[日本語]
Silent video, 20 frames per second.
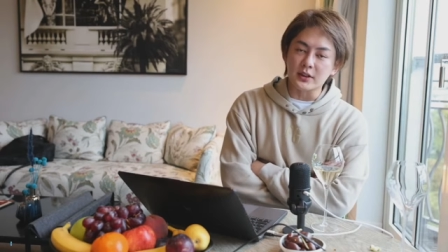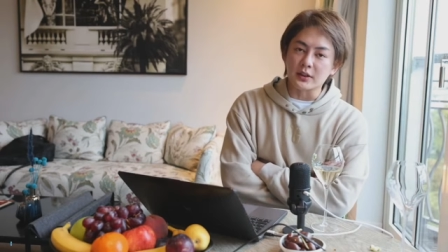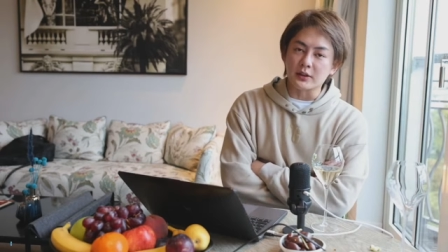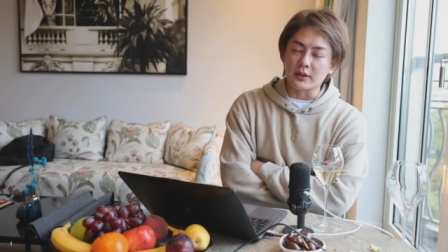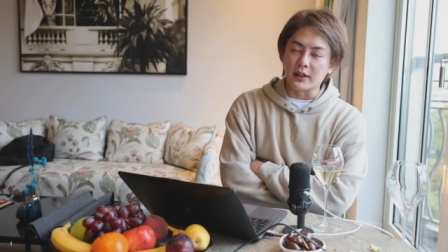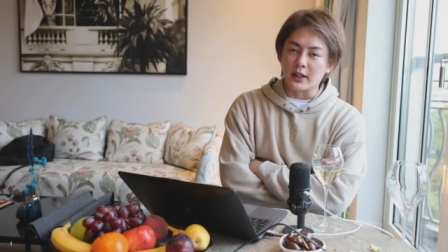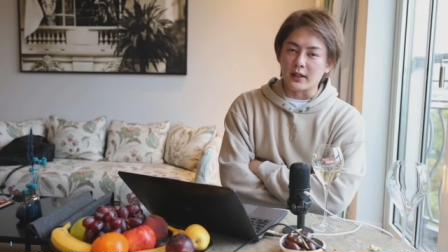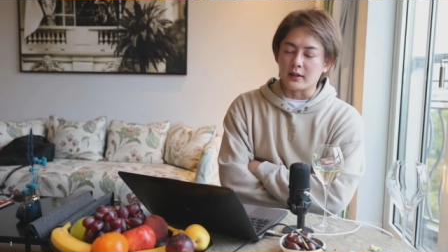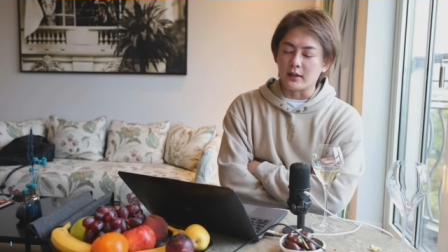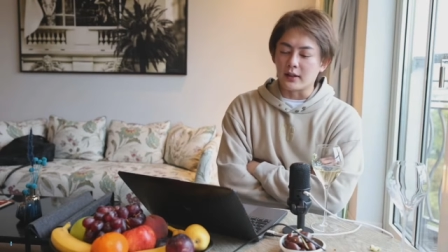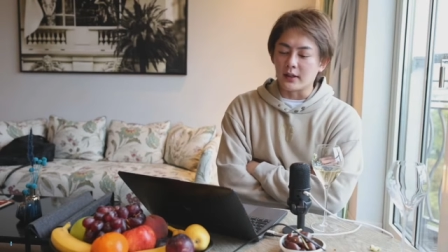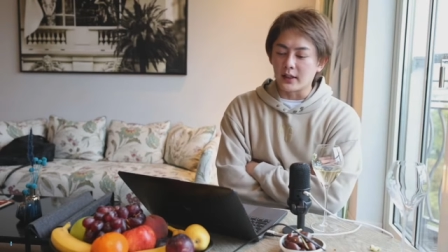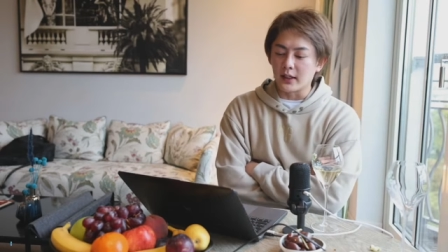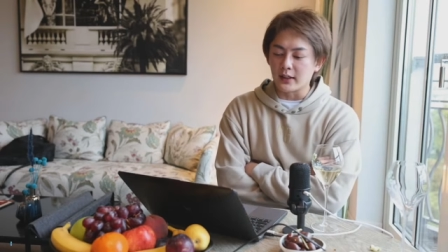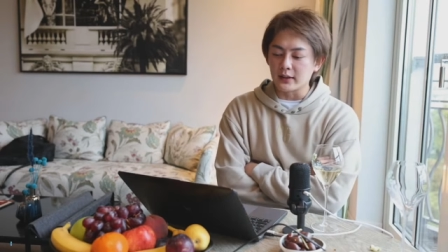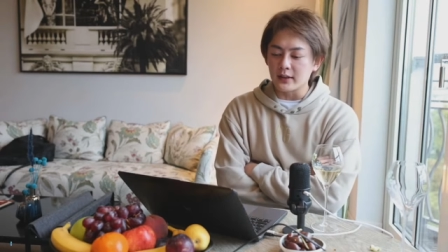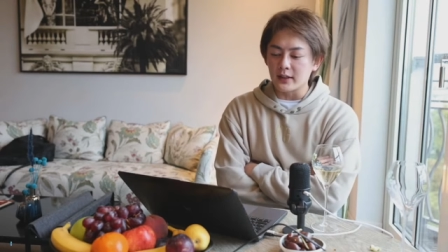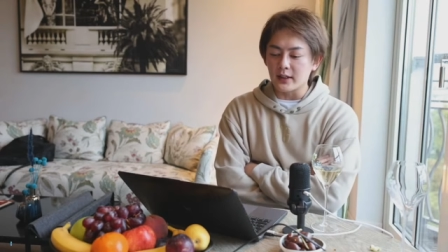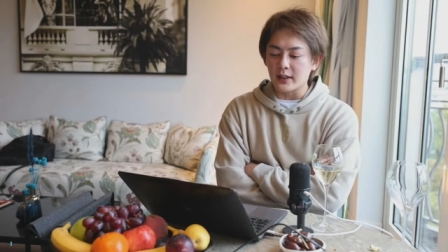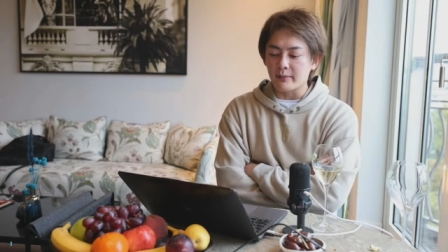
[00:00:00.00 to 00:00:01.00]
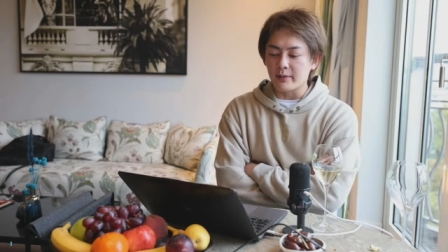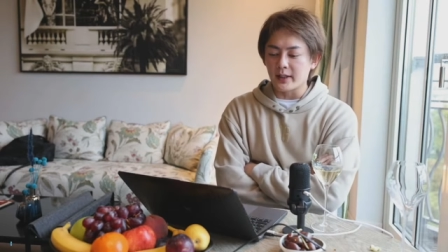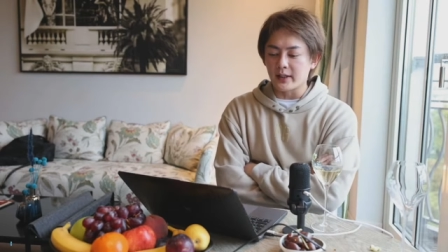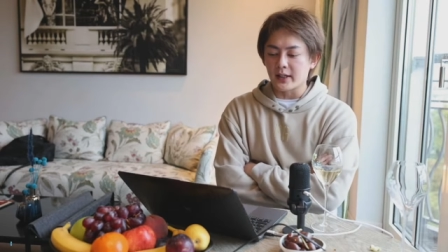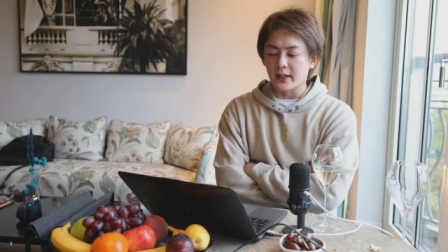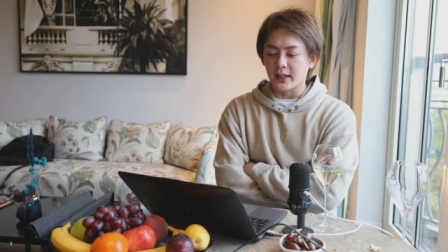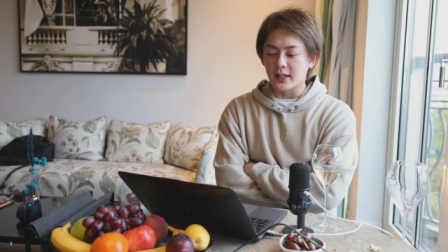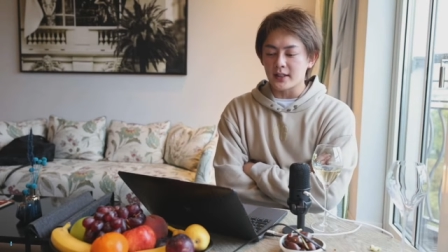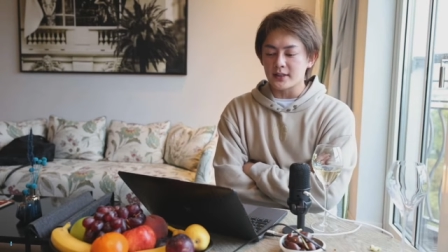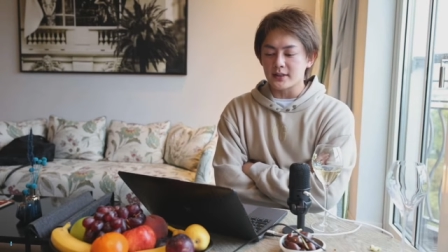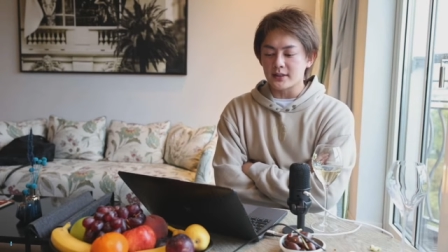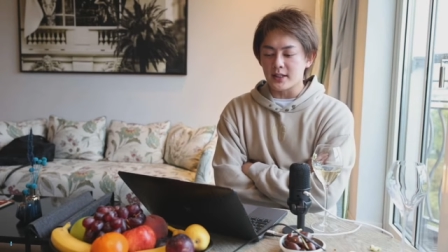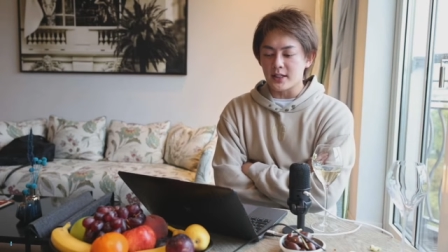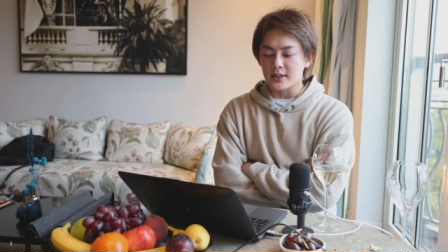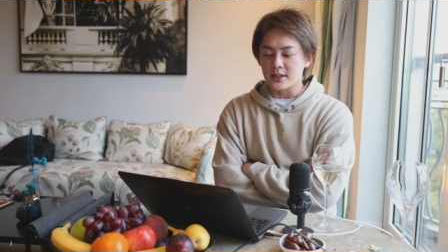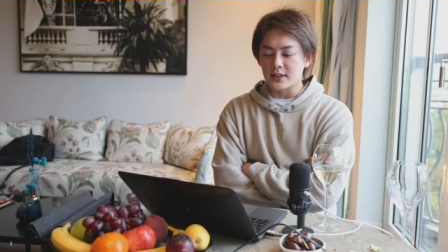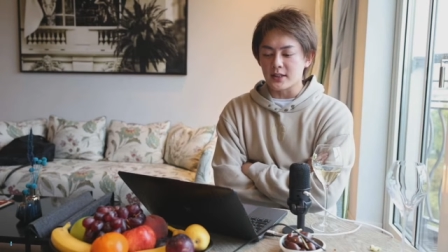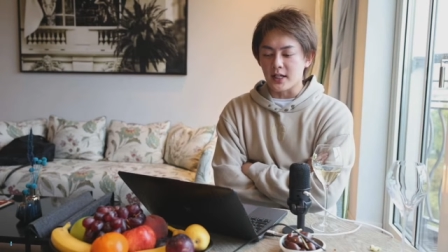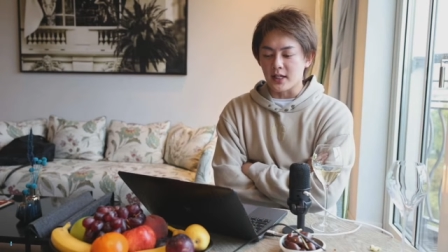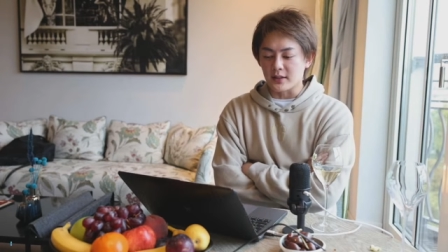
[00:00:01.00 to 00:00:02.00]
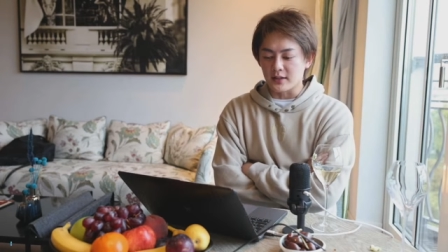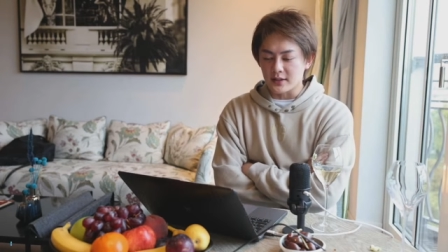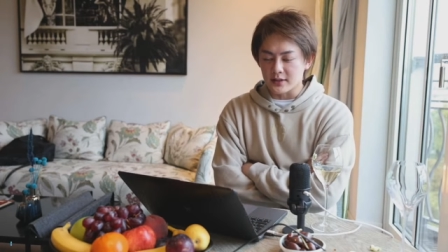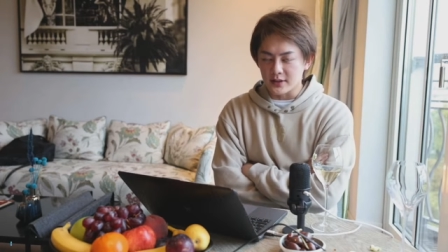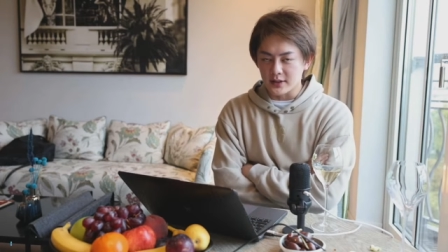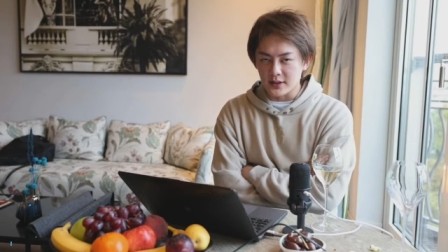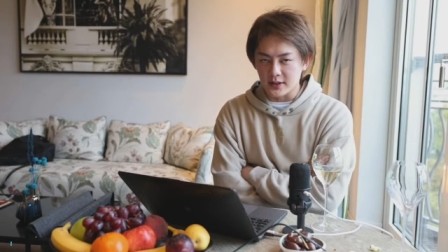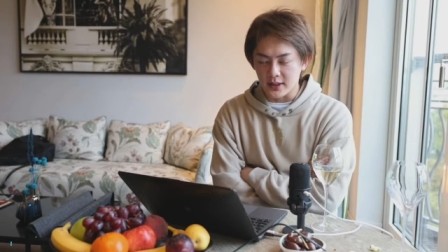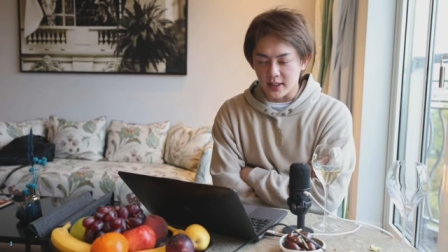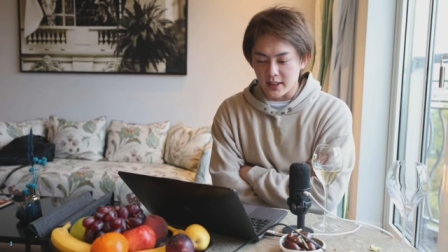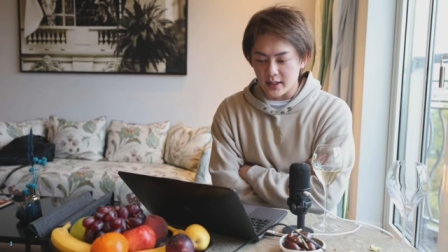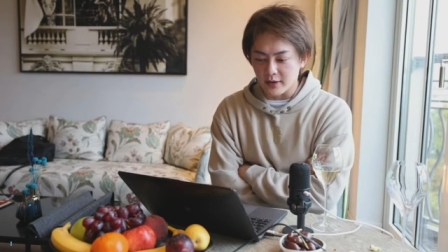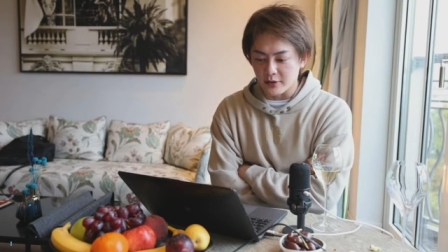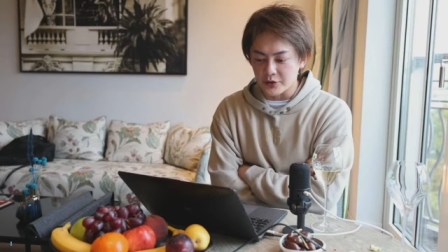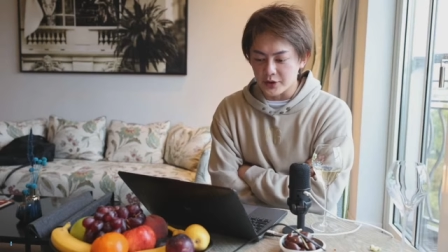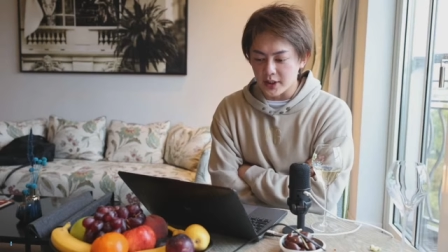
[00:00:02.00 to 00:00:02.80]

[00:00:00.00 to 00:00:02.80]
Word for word: 神で花束投げ捨て事件について